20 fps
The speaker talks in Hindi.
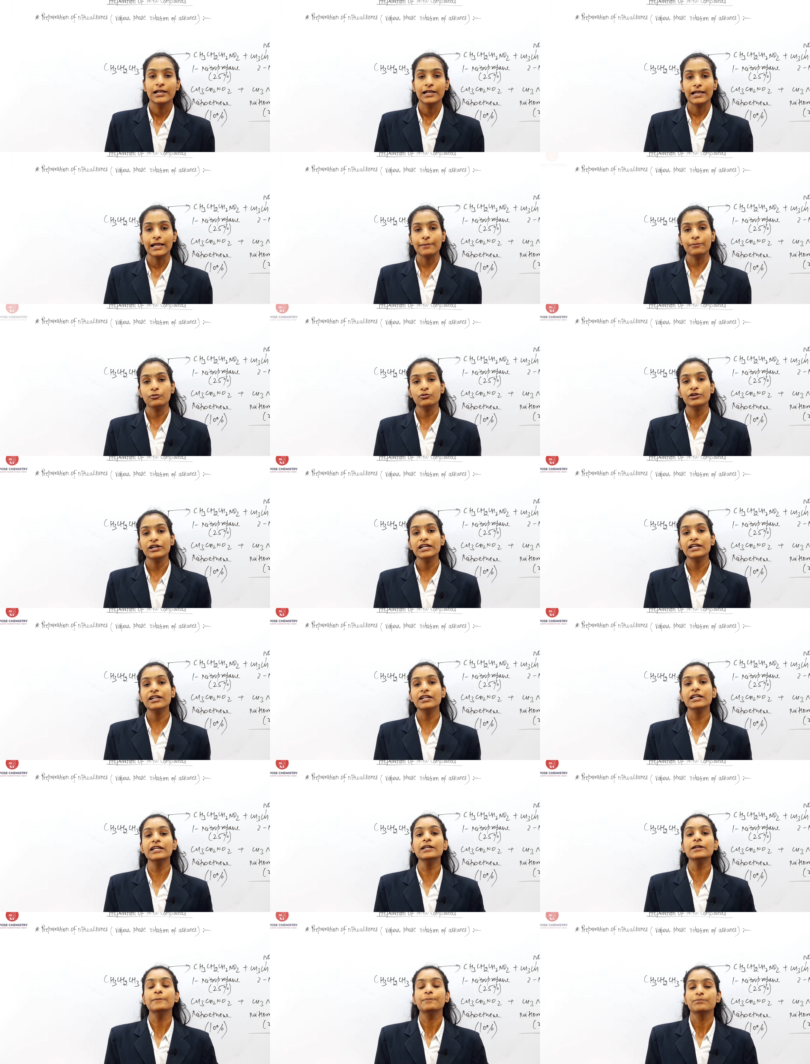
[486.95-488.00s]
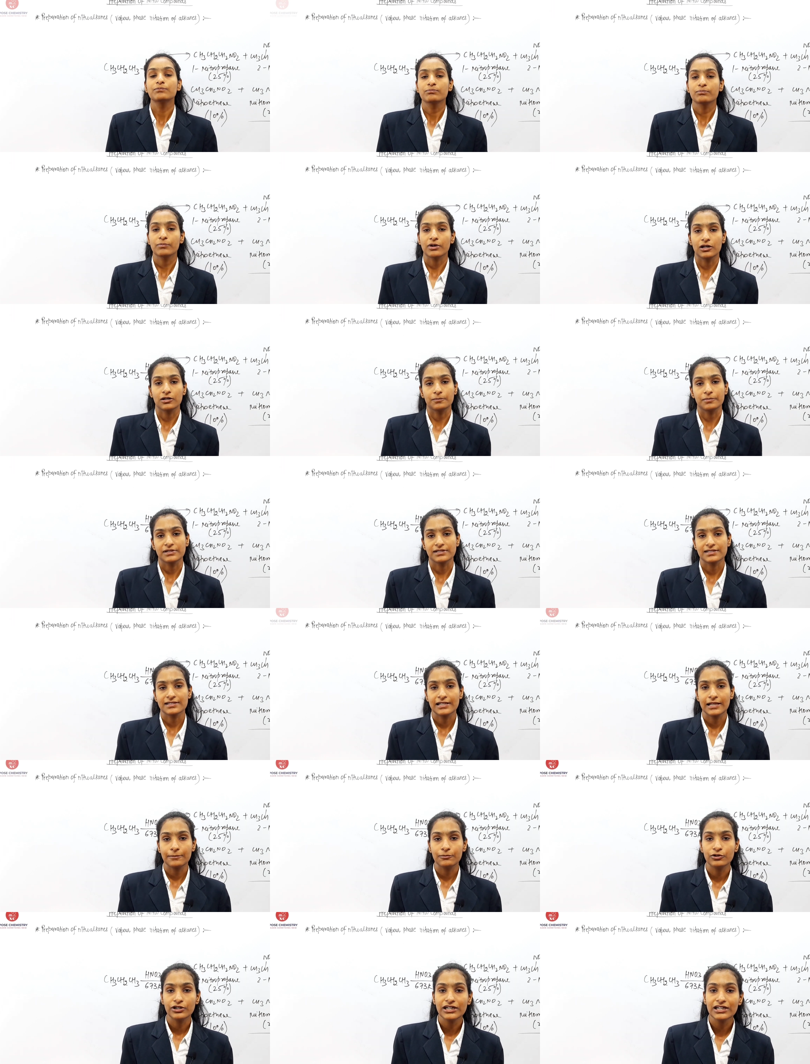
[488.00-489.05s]
लेबोरेटरी पर्पज़
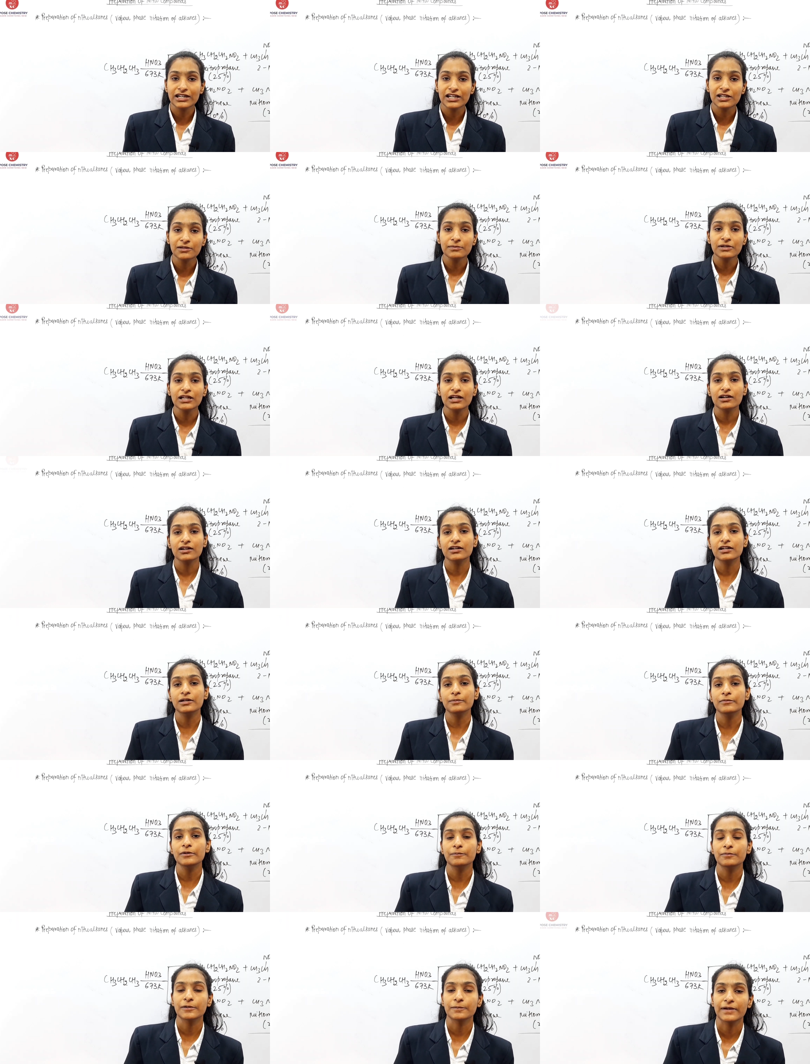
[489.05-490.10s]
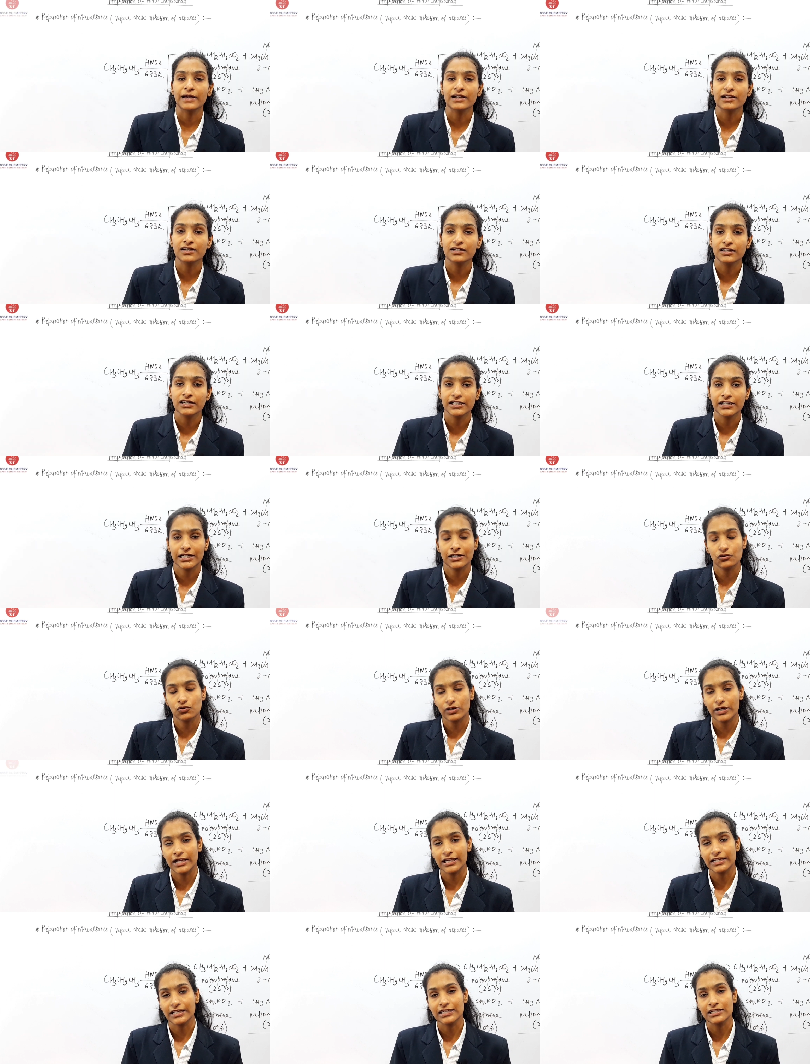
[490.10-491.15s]
लेबोरेटरी में अगर हमें प्रिपेयर करना नाइट्रो
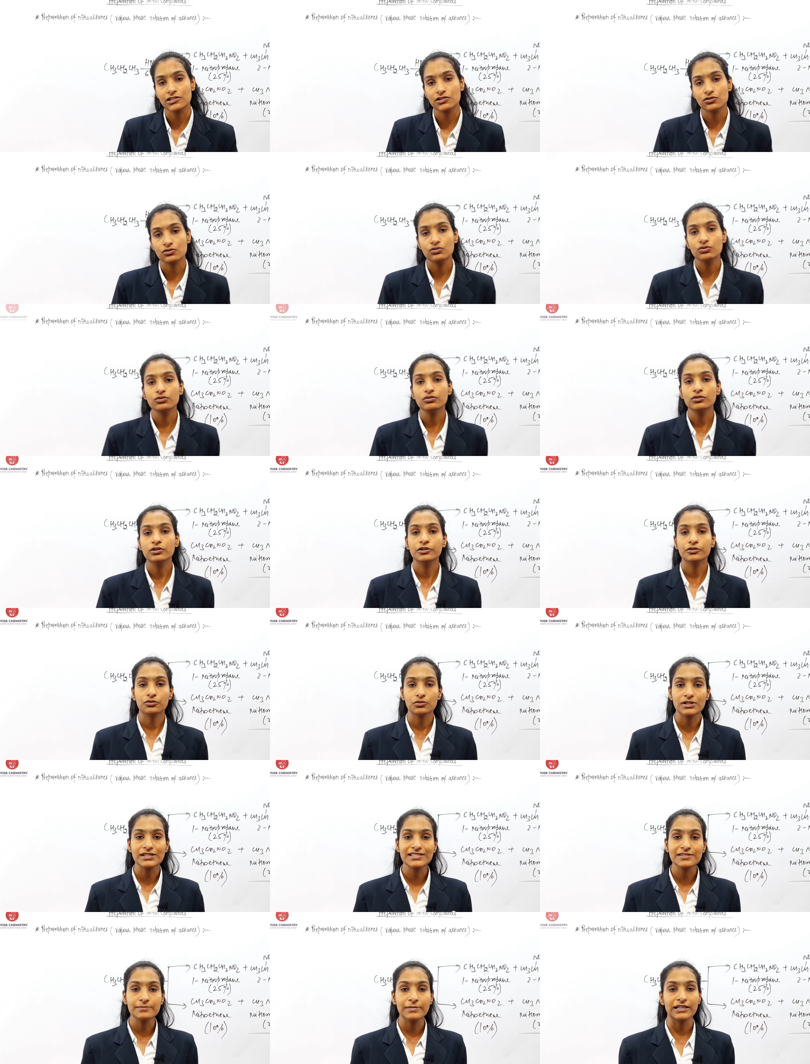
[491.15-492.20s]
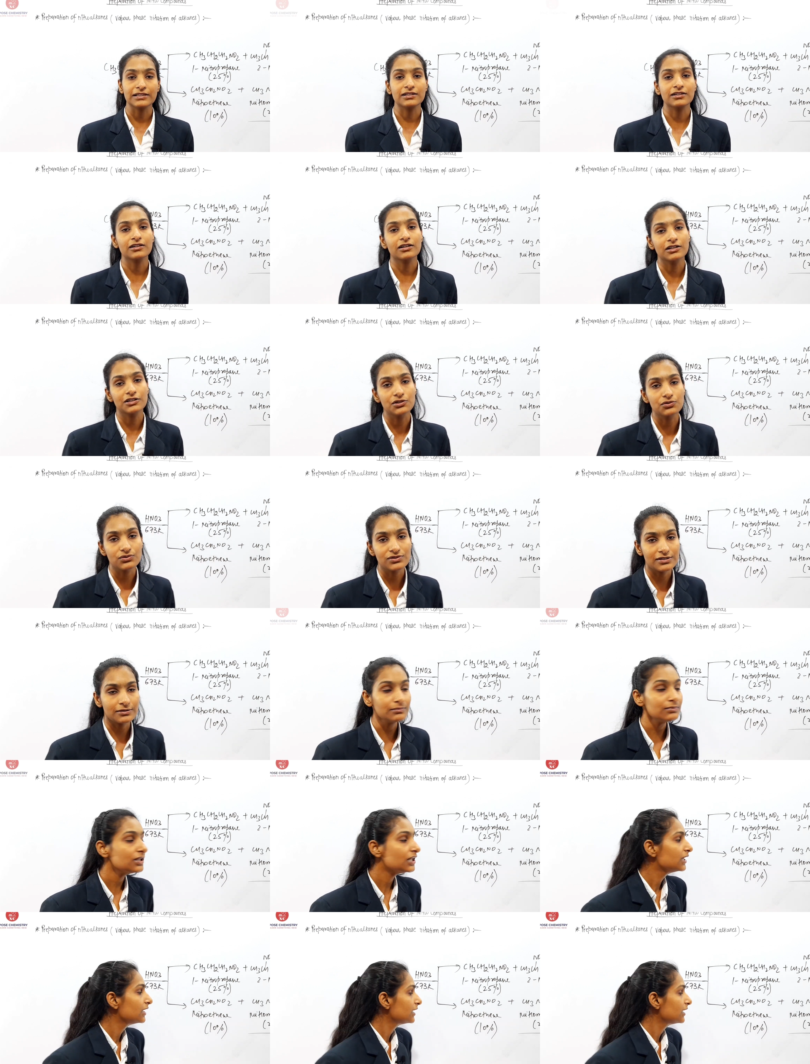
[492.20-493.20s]
एल्केन्स को तो इस मेथड का यूज़ हम